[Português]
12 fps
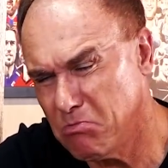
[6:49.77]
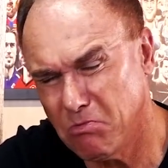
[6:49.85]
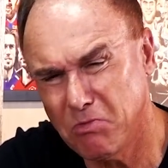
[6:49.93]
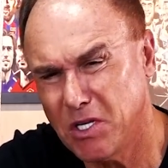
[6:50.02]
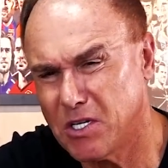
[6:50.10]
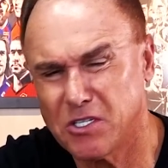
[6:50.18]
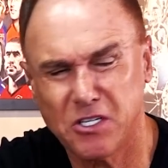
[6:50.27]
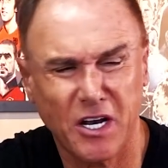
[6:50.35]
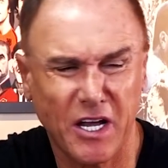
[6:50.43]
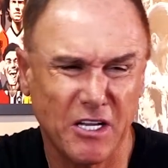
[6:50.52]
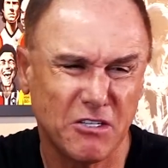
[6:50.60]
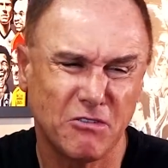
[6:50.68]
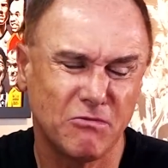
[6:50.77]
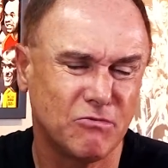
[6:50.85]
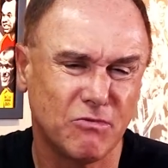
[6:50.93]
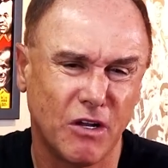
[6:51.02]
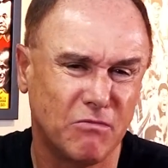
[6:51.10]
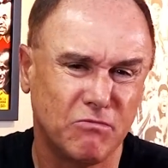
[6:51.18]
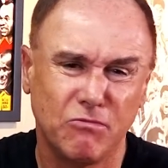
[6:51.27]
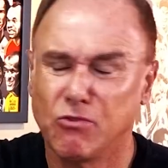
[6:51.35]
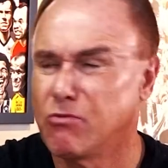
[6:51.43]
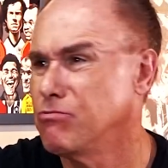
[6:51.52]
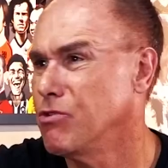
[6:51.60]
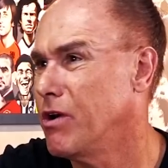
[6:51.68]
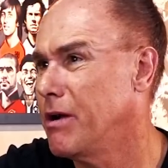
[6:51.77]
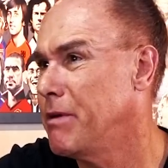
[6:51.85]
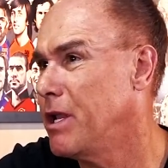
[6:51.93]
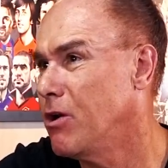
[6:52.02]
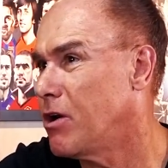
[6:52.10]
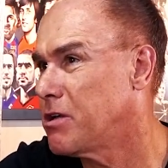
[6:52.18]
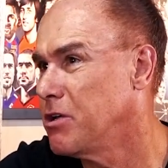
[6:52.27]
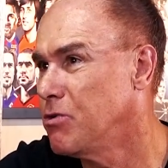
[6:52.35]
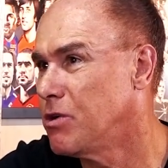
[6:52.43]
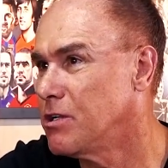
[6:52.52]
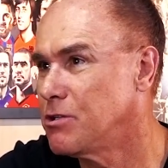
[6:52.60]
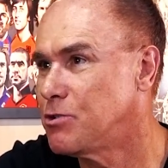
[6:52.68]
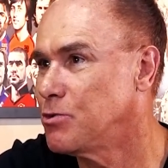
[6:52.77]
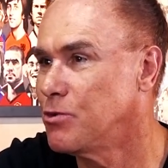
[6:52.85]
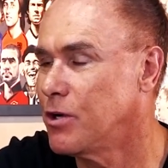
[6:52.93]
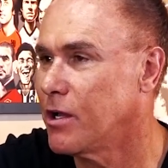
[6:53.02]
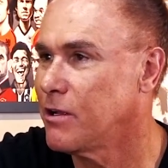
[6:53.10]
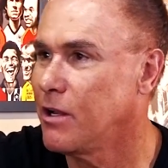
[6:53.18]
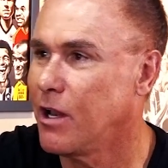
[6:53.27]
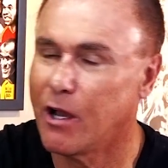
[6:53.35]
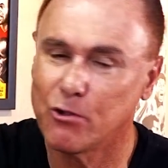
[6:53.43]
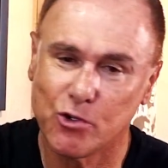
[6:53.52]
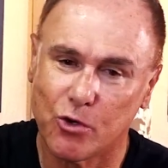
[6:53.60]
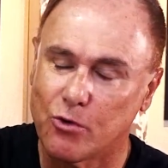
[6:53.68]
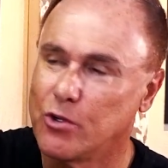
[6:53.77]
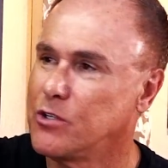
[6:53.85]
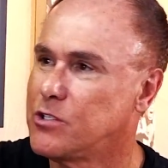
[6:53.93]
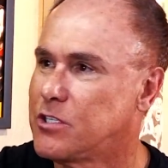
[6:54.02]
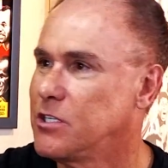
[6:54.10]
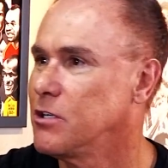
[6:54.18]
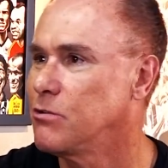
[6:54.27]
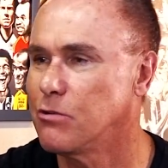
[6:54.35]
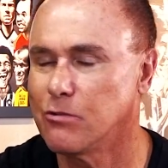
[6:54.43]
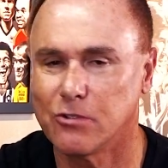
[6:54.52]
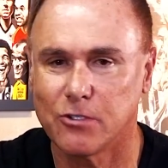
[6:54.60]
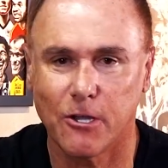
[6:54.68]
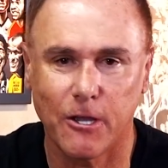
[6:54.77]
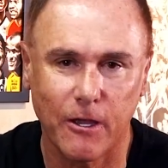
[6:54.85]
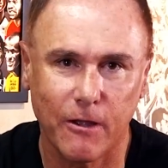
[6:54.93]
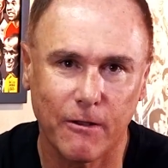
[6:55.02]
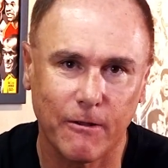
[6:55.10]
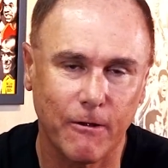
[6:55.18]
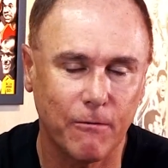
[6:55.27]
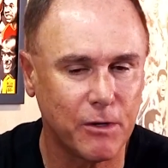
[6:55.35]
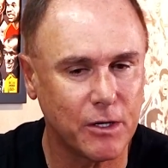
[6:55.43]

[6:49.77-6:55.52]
Minas Gerais eh, não, não, é melhor que Rio Grande do Sul, né? E lá Sim. eu sou conhecido, não sei o quê.